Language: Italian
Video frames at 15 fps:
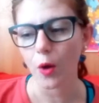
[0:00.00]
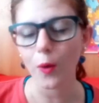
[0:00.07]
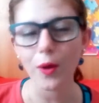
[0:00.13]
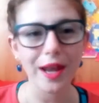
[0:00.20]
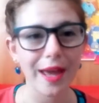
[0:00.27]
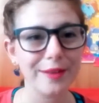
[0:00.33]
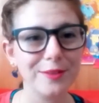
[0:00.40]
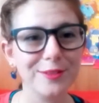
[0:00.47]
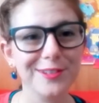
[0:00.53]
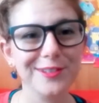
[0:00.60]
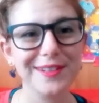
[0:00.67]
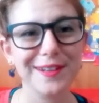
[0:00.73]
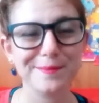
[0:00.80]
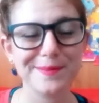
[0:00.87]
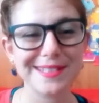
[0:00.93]
Ho
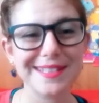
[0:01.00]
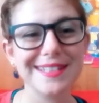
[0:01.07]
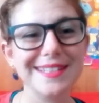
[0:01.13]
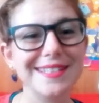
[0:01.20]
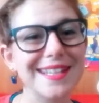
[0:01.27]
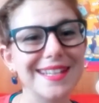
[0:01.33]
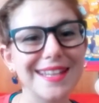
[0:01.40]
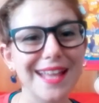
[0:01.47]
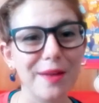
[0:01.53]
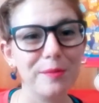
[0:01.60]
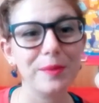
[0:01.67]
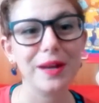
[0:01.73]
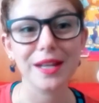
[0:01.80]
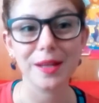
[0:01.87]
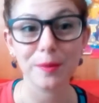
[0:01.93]
letto nel mese di
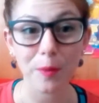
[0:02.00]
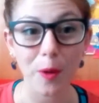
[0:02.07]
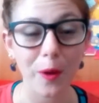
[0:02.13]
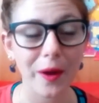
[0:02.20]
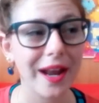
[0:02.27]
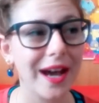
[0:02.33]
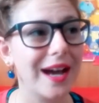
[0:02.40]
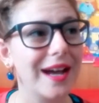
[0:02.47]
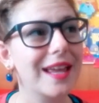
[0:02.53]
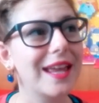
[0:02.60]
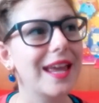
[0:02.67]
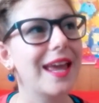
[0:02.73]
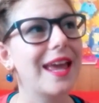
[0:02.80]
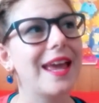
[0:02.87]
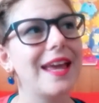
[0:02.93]
settembre Nimona
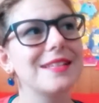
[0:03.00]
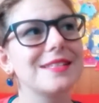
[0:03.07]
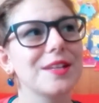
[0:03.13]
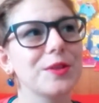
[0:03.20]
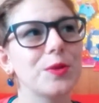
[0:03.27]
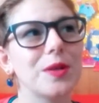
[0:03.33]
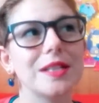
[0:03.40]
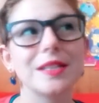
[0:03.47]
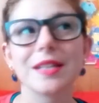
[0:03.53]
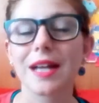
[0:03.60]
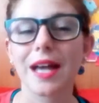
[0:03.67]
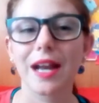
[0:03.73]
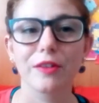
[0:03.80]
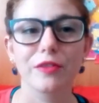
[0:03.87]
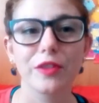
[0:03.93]
che è stata un'altra
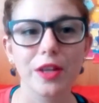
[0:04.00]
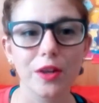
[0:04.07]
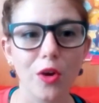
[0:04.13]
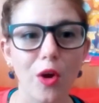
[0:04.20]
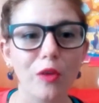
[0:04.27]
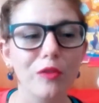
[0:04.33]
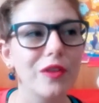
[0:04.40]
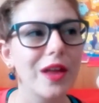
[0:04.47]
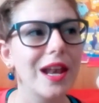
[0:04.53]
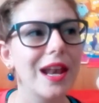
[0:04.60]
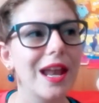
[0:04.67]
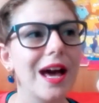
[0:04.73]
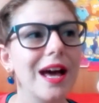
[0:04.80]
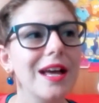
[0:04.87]
graphic novel